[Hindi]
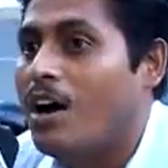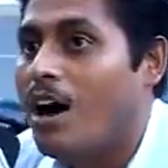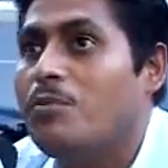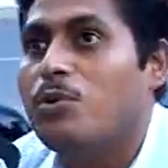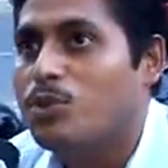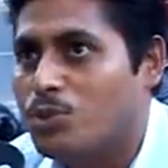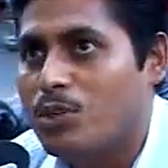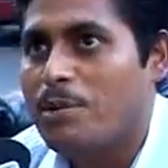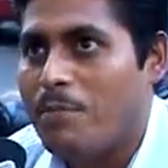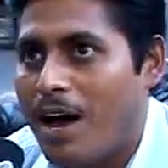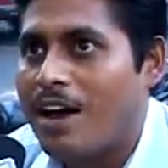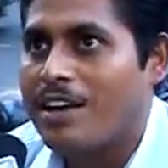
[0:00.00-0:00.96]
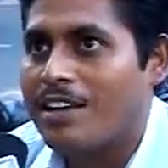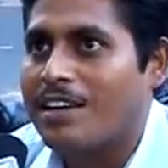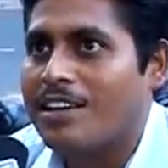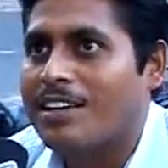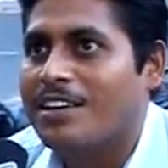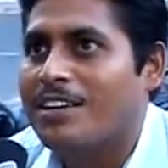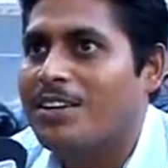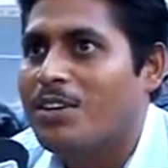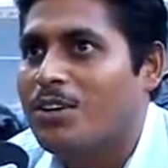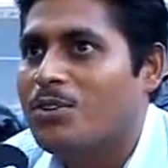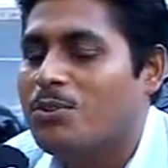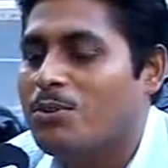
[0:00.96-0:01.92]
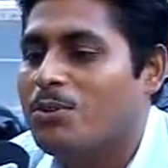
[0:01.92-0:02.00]
हम लोग चूँकि बाहर के हैं
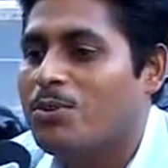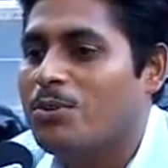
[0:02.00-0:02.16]
तो